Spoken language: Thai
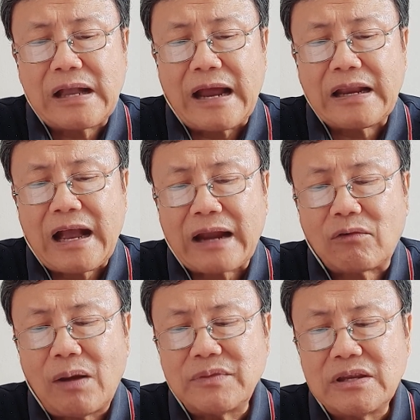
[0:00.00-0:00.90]
การขาด
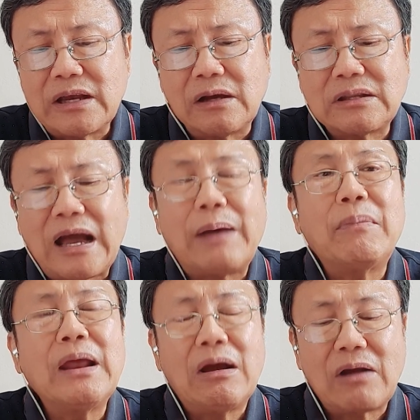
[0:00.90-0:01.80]
ความจริงใจก็ถาม
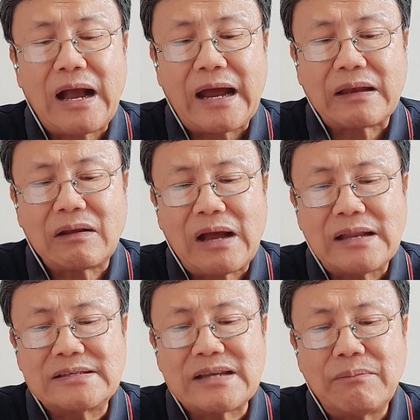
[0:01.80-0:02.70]
ให้เราขาดกา
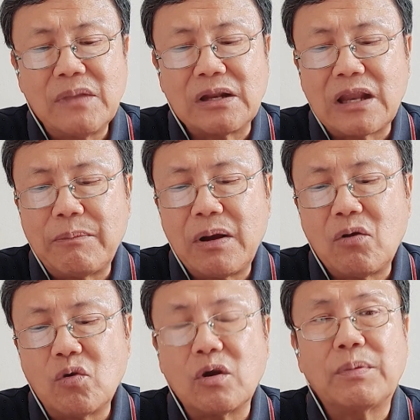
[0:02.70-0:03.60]
รสำนึกในพระ
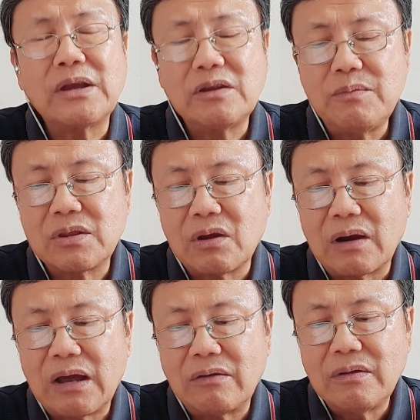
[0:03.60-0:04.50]
คุณของพระเจ้าที่มีต่อ
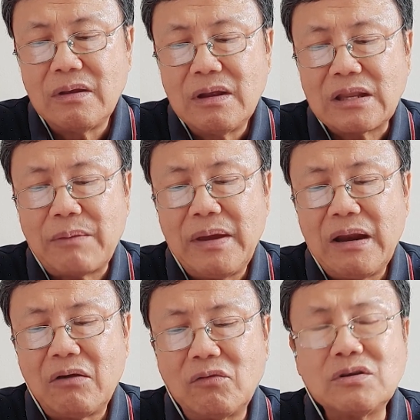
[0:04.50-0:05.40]
เรา ทำให้
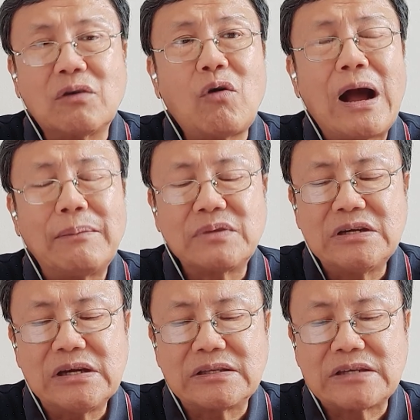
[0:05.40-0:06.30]
เรารู้สึกความ
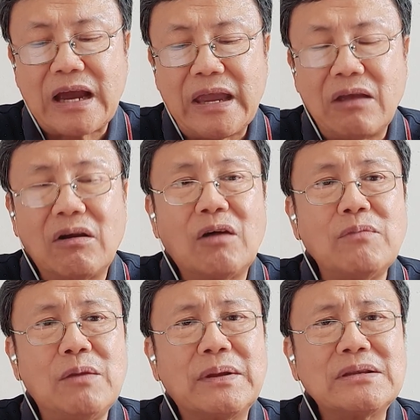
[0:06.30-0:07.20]
เชื่อใจของเรา
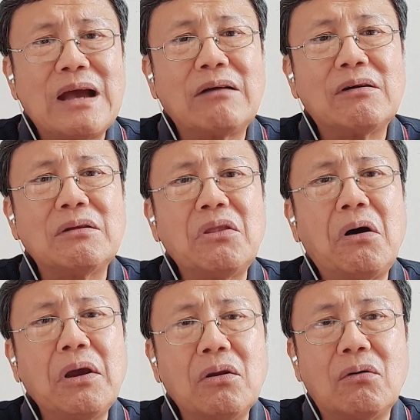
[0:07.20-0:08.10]
มีพระเจ้าก็น้
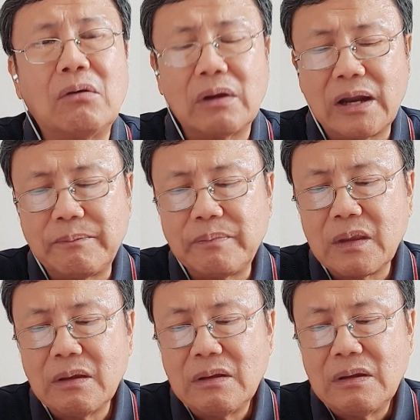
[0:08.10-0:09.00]
อยลงนะ
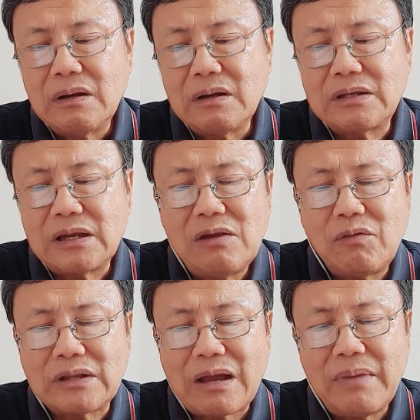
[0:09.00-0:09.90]
หรือจะเรียก
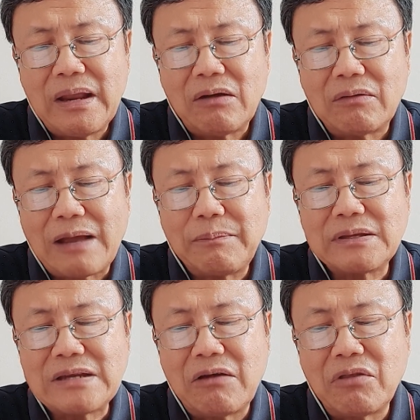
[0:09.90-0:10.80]
ว่าทำให้เรารักพ
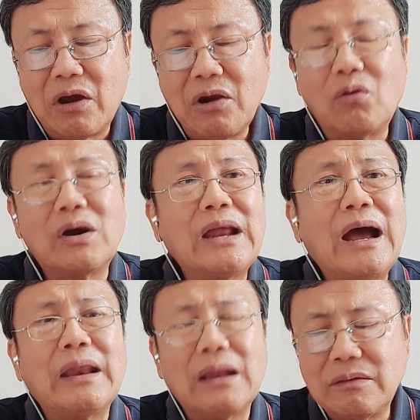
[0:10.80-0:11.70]
ระเจ้าน้อยลงก็
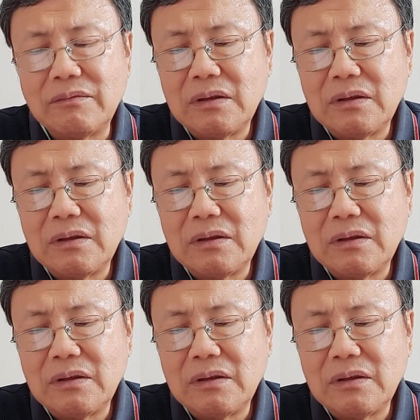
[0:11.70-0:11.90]
ได้นะ